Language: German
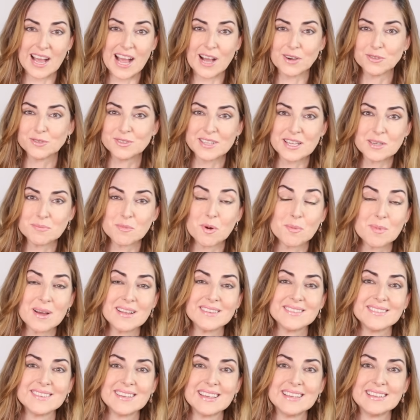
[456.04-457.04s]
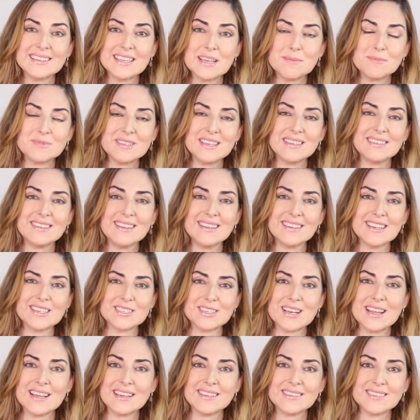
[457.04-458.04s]
Auf den Moment, in dem sich die
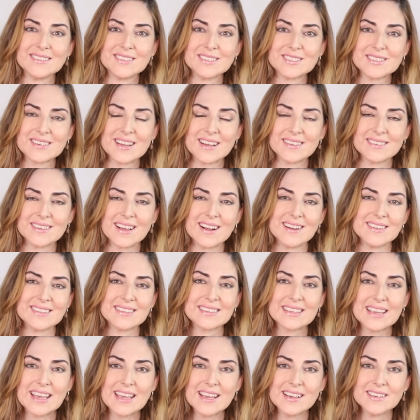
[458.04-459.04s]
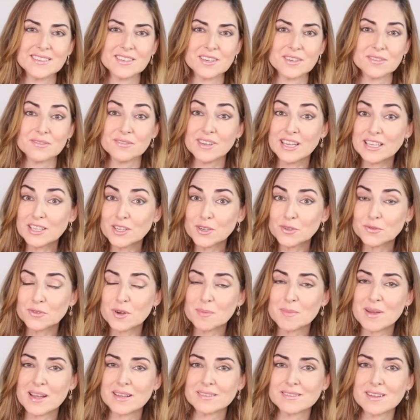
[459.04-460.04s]
Geschlechter statt als Gegner wieder
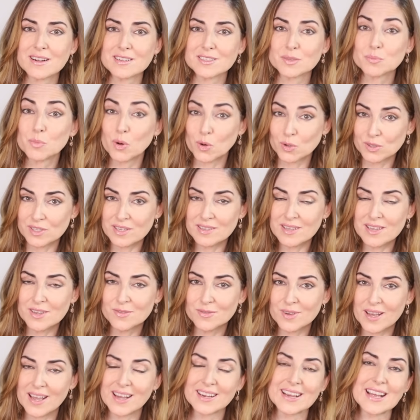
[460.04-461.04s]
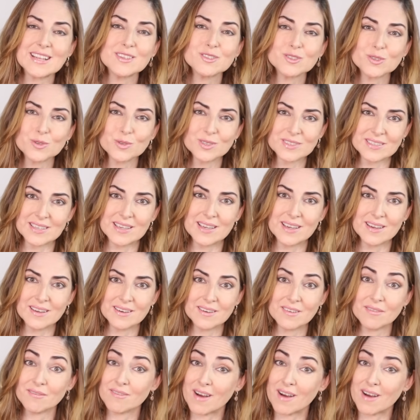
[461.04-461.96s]
vermehrt als positive Ergänzung sehen,